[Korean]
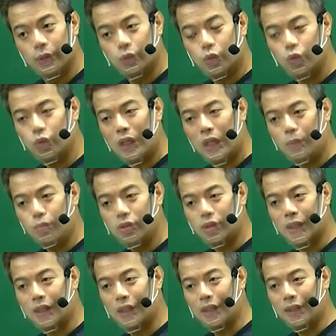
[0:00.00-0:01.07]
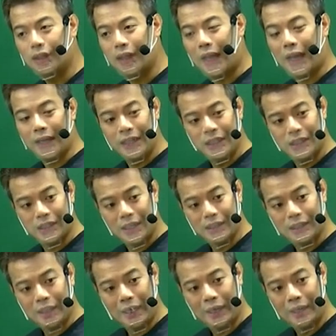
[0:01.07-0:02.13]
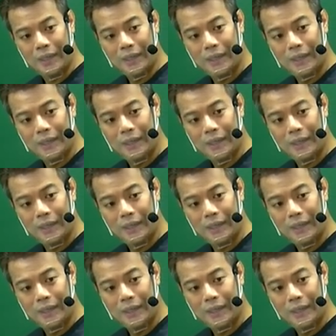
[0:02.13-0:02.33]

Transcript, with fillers: 충당 부채를 내가 인식할 때